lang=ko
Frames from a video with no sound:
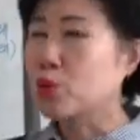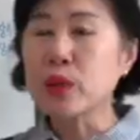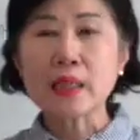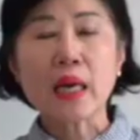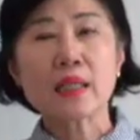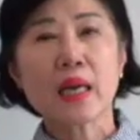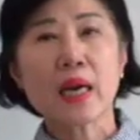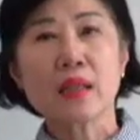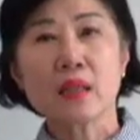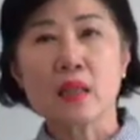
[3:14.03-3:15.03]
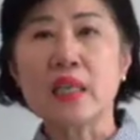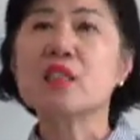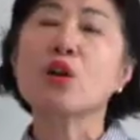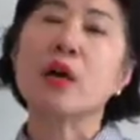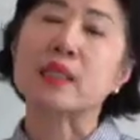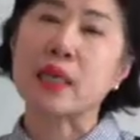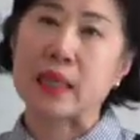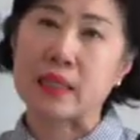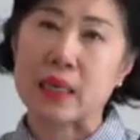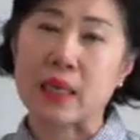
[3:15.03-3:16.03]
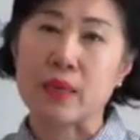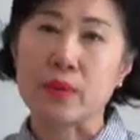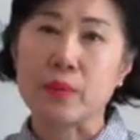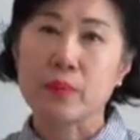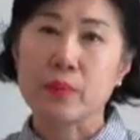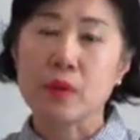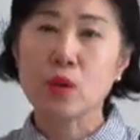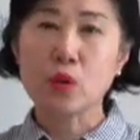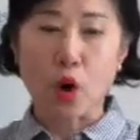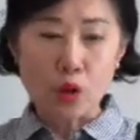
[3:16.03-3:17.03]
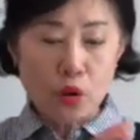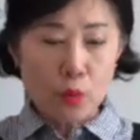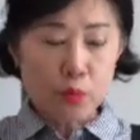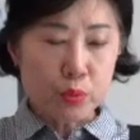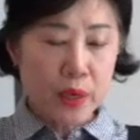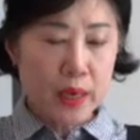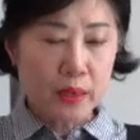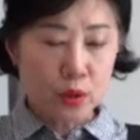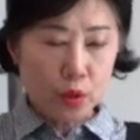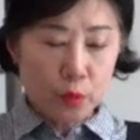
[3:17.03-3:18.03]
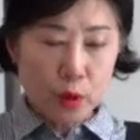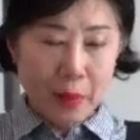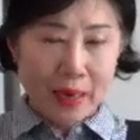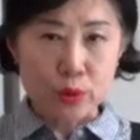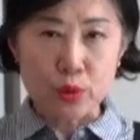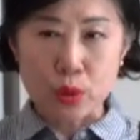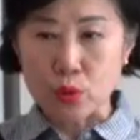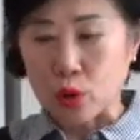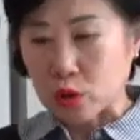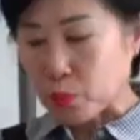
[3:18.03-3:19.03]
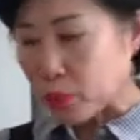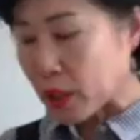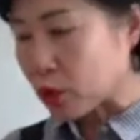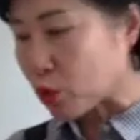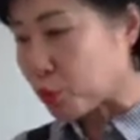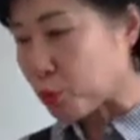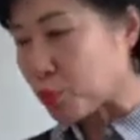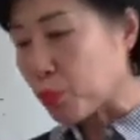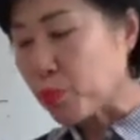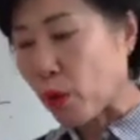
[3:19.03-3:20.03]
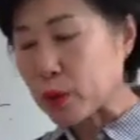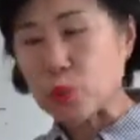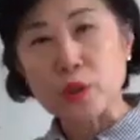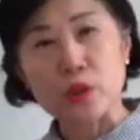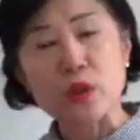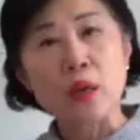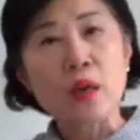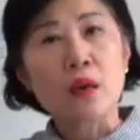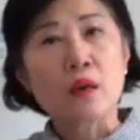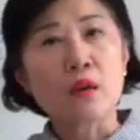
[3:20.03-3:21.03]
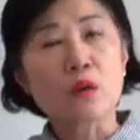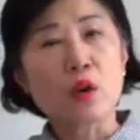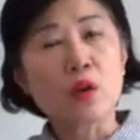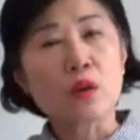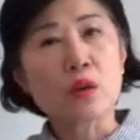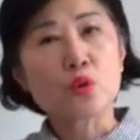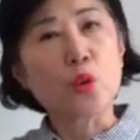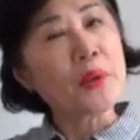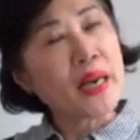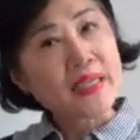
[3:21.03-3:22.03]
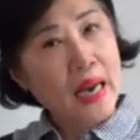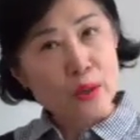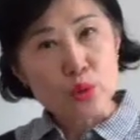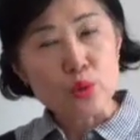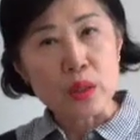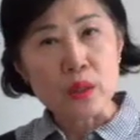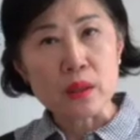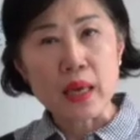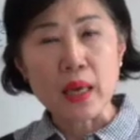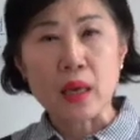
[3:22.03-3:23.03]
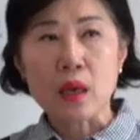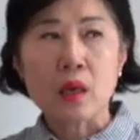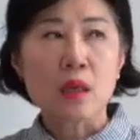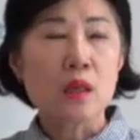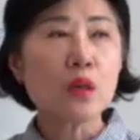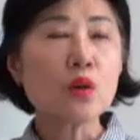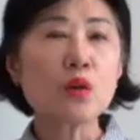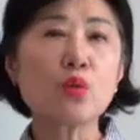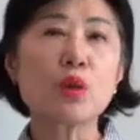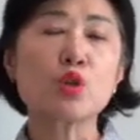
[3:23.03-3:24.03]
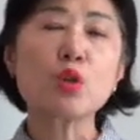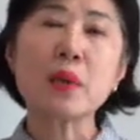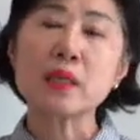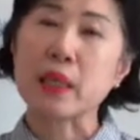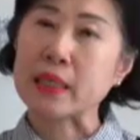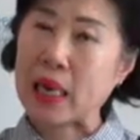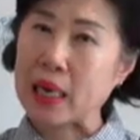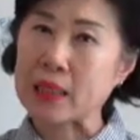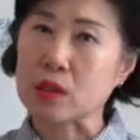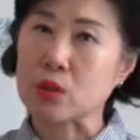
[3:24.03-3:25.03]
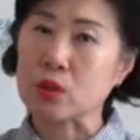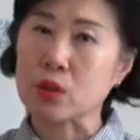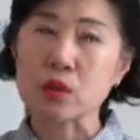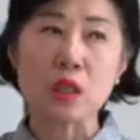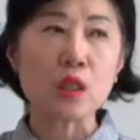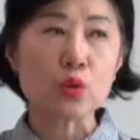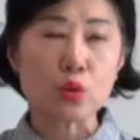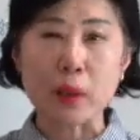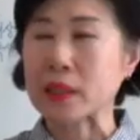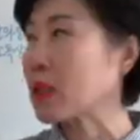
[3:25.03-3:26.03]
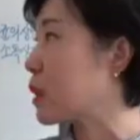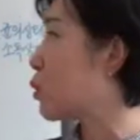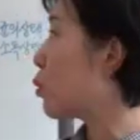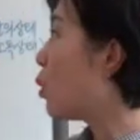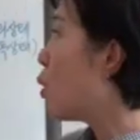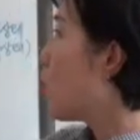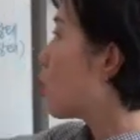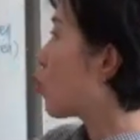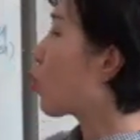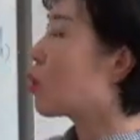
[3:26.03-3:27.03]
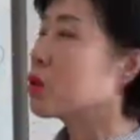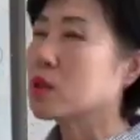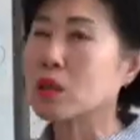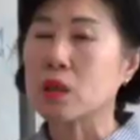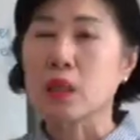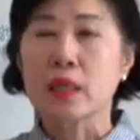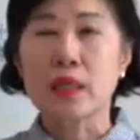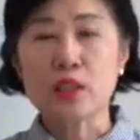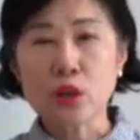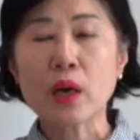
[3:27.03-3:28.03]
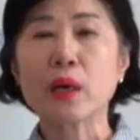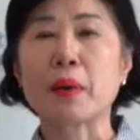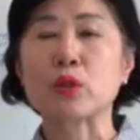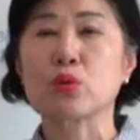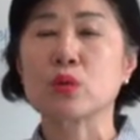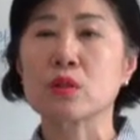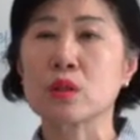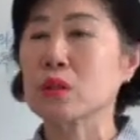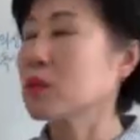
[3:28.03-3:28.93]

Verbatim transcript: 균의 상태가 일정하지가 않잖아요. 그리고 어떤 부위에는 좀 더 많을 수 있고 어떤 부위에는 그 분포가 좀더 어, 조밀하지 않을 수도 있는데 이런 경우에 술맛이 되게 달라지거든요. 그래서 이것도 마찬가지로 조건을 일정하게 맞춘 건,